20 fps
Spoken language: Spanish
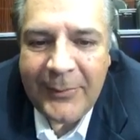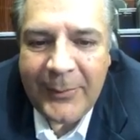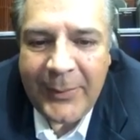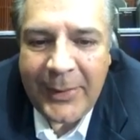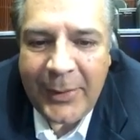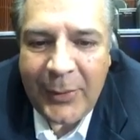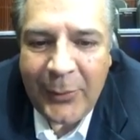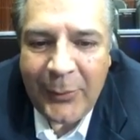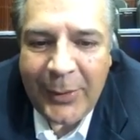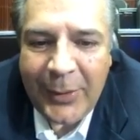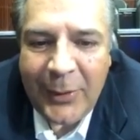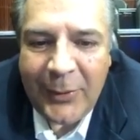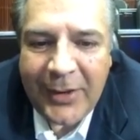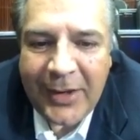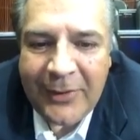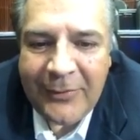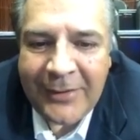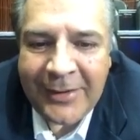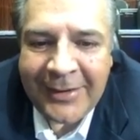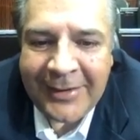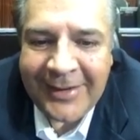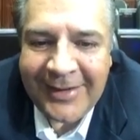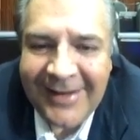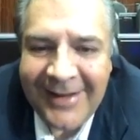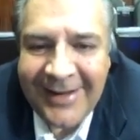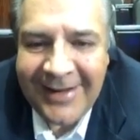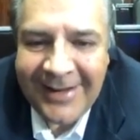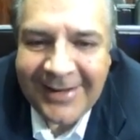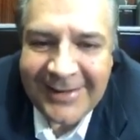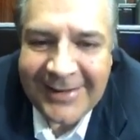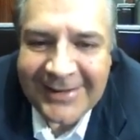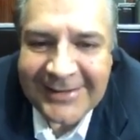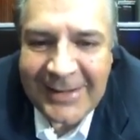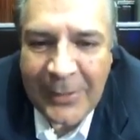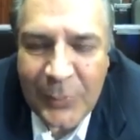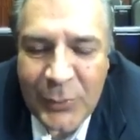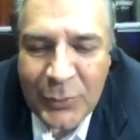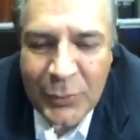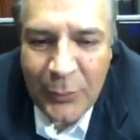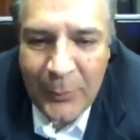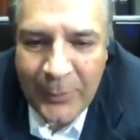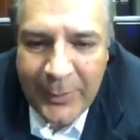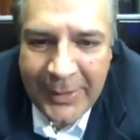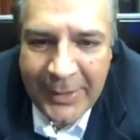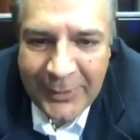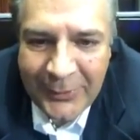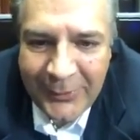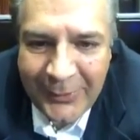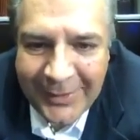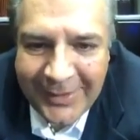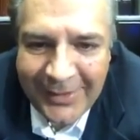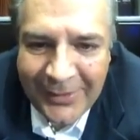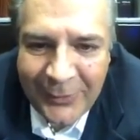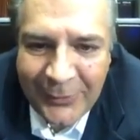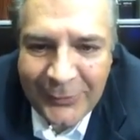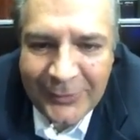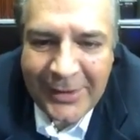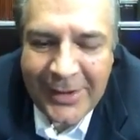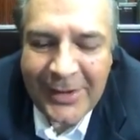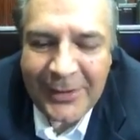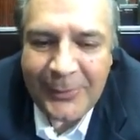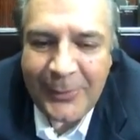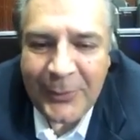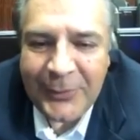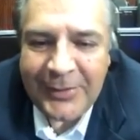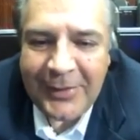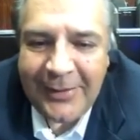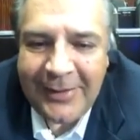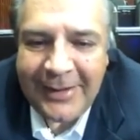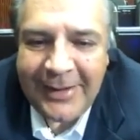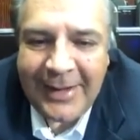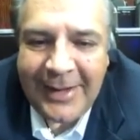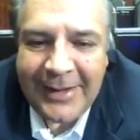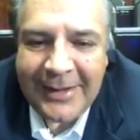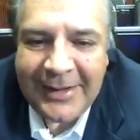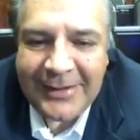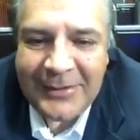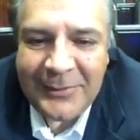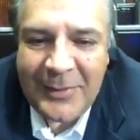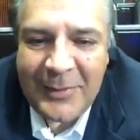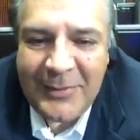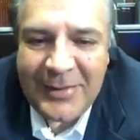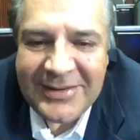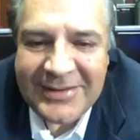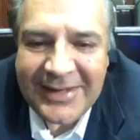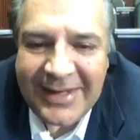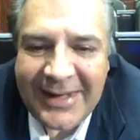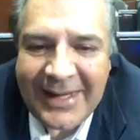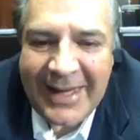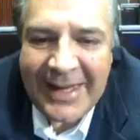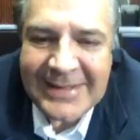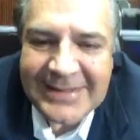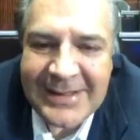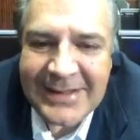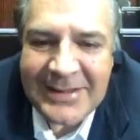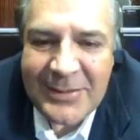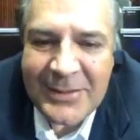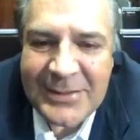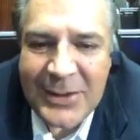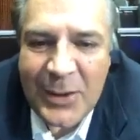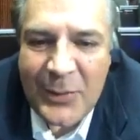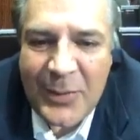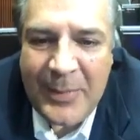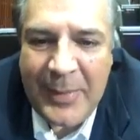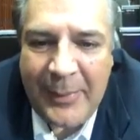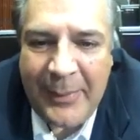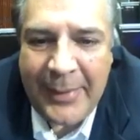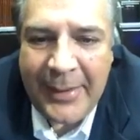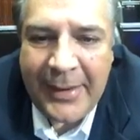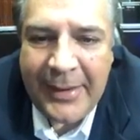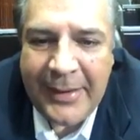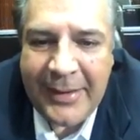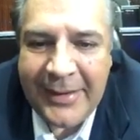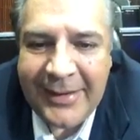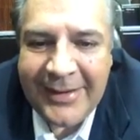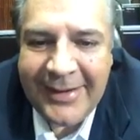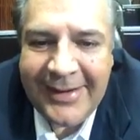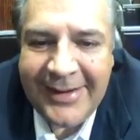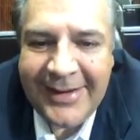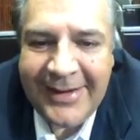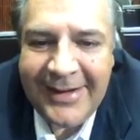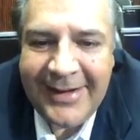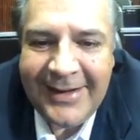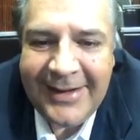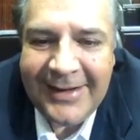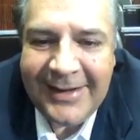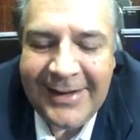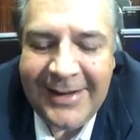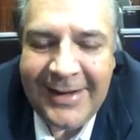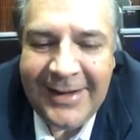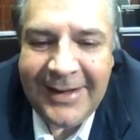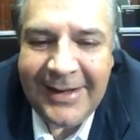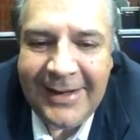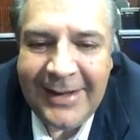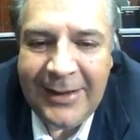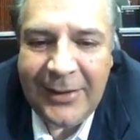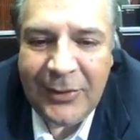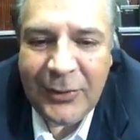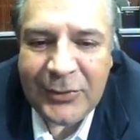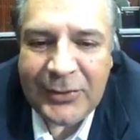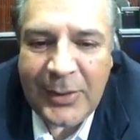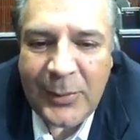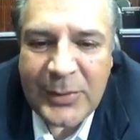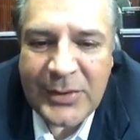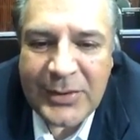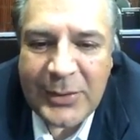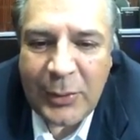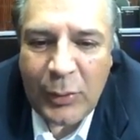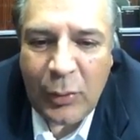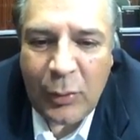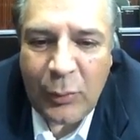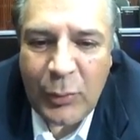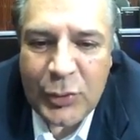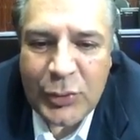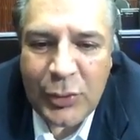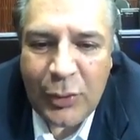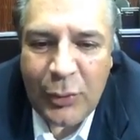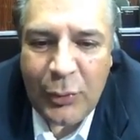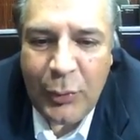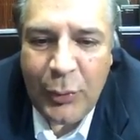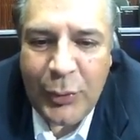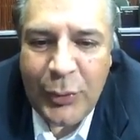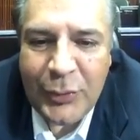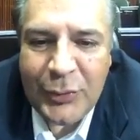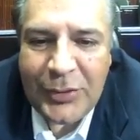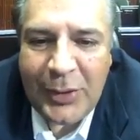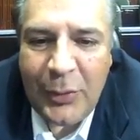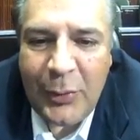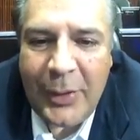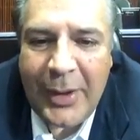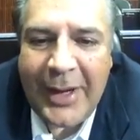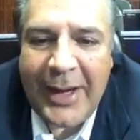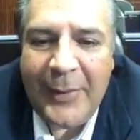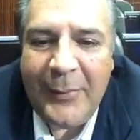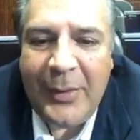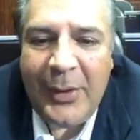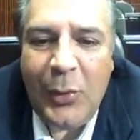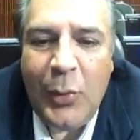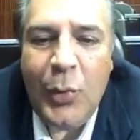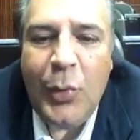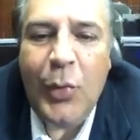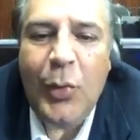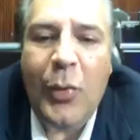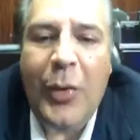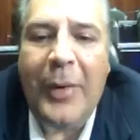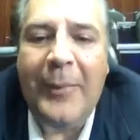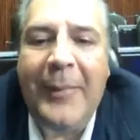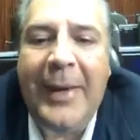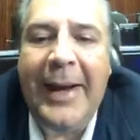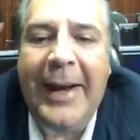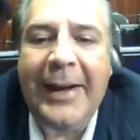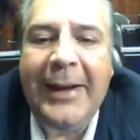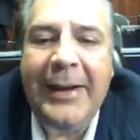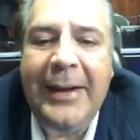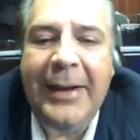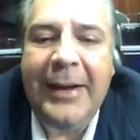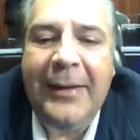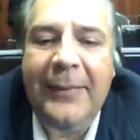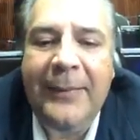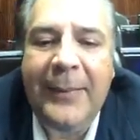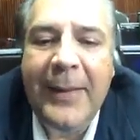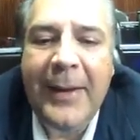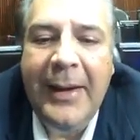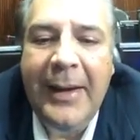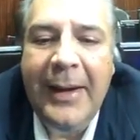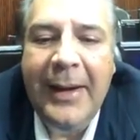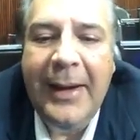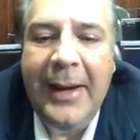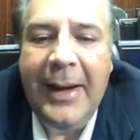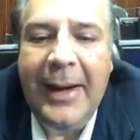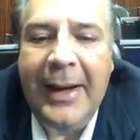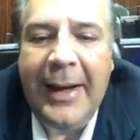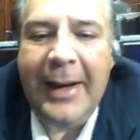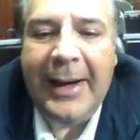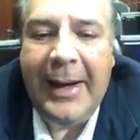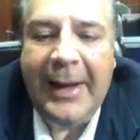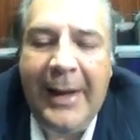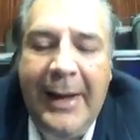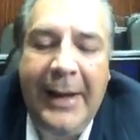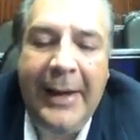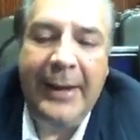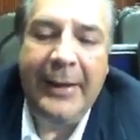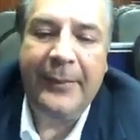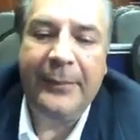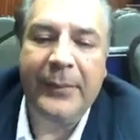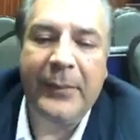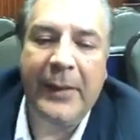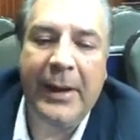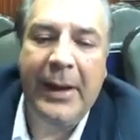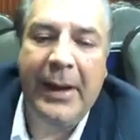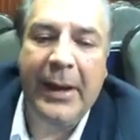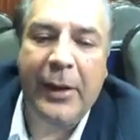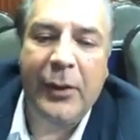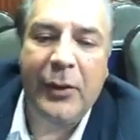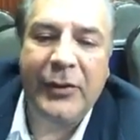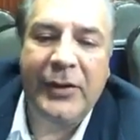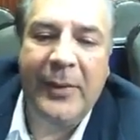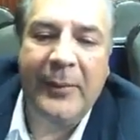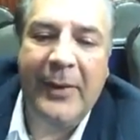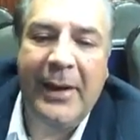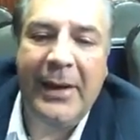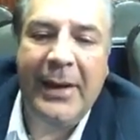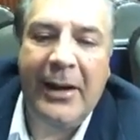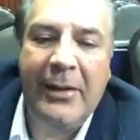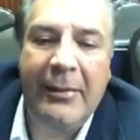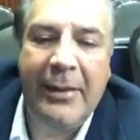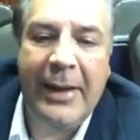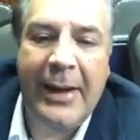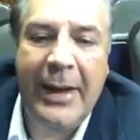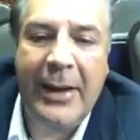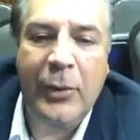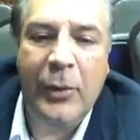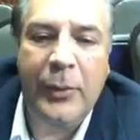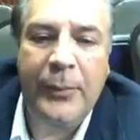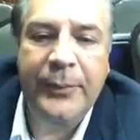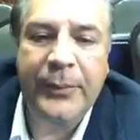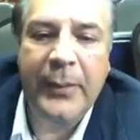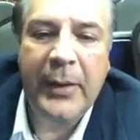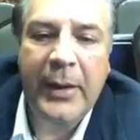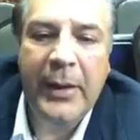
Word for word: pero bueno, jefa, estamos cumpliendo acá con una responsabilidad, así me enseñaste, así me enseñó mi papá y lo estamos haciendo con mucho orgullo. Un saludo a Jaime Lugo, a Maggie, a, Rosamelia Alvarado,